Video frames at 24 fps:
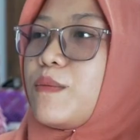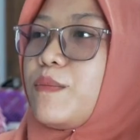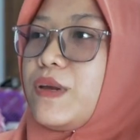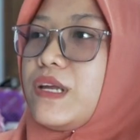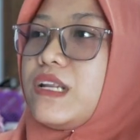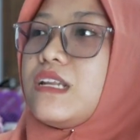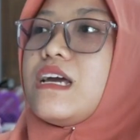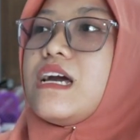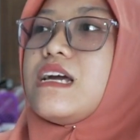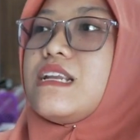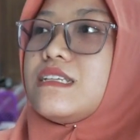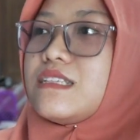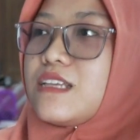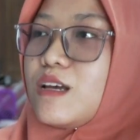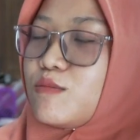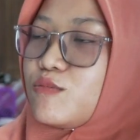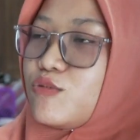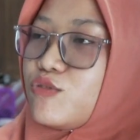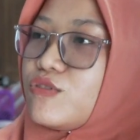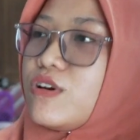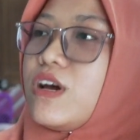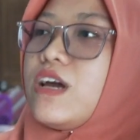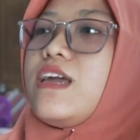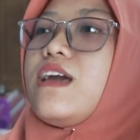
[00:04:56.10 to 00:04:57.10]
tapi dari
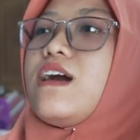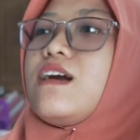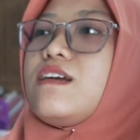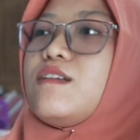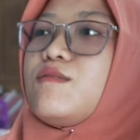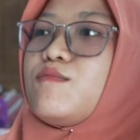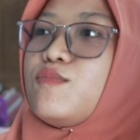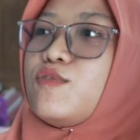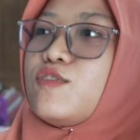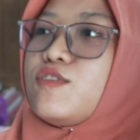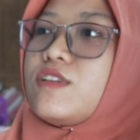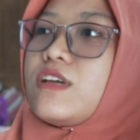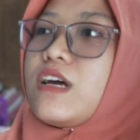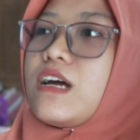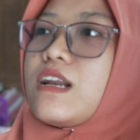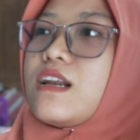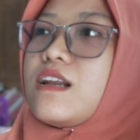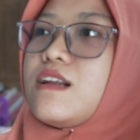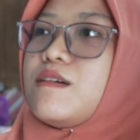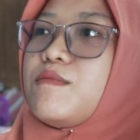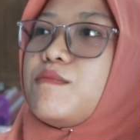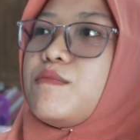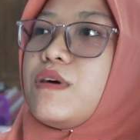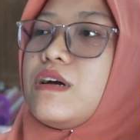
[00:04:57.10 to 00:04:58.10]
SAM juga yang input
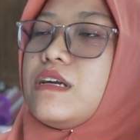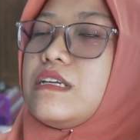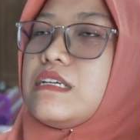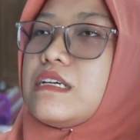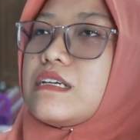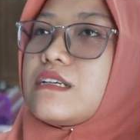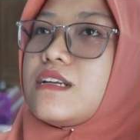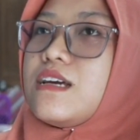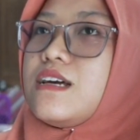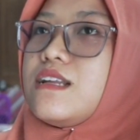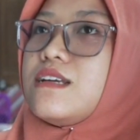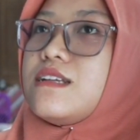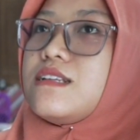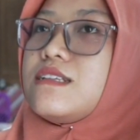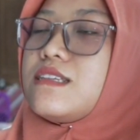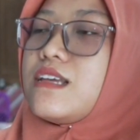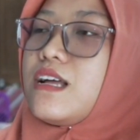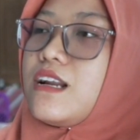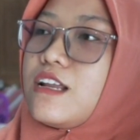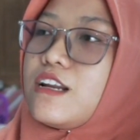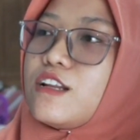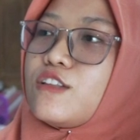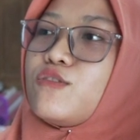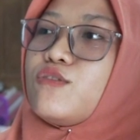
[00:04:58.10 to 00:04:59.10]
karena banyak dari
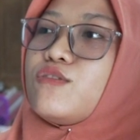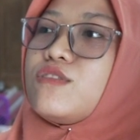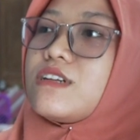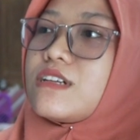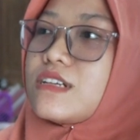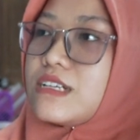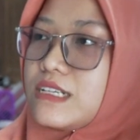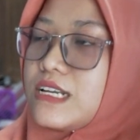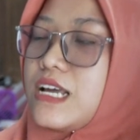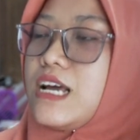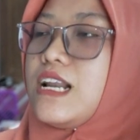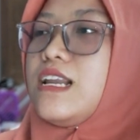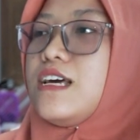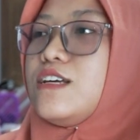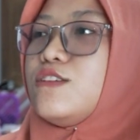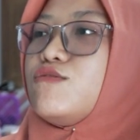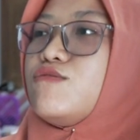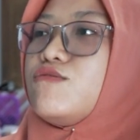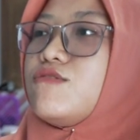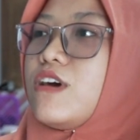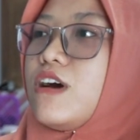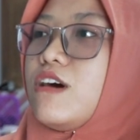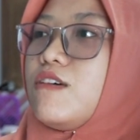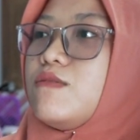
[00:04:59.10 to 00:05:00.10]
reseller itu terkendala
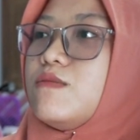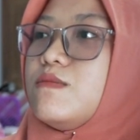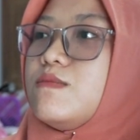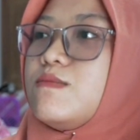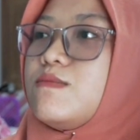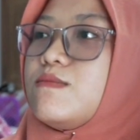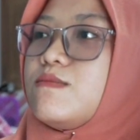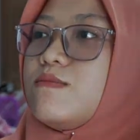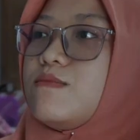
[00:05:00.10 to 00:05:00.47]
juga om